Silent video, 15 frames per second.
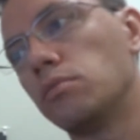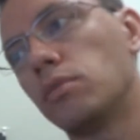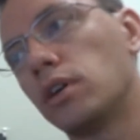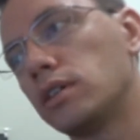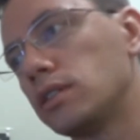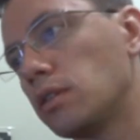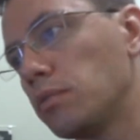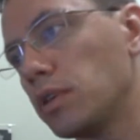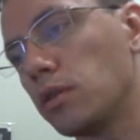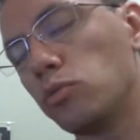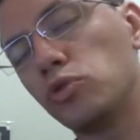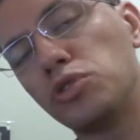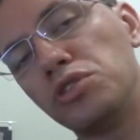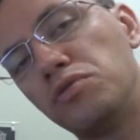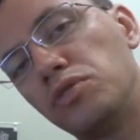mas também é
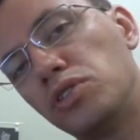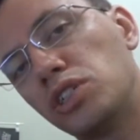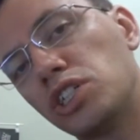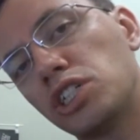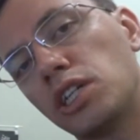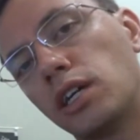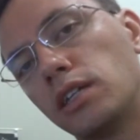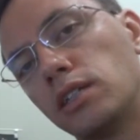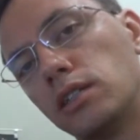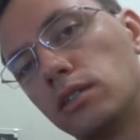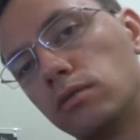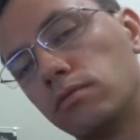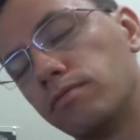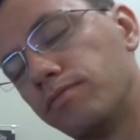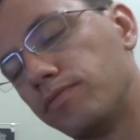muito difícil achar,
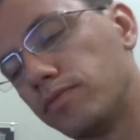então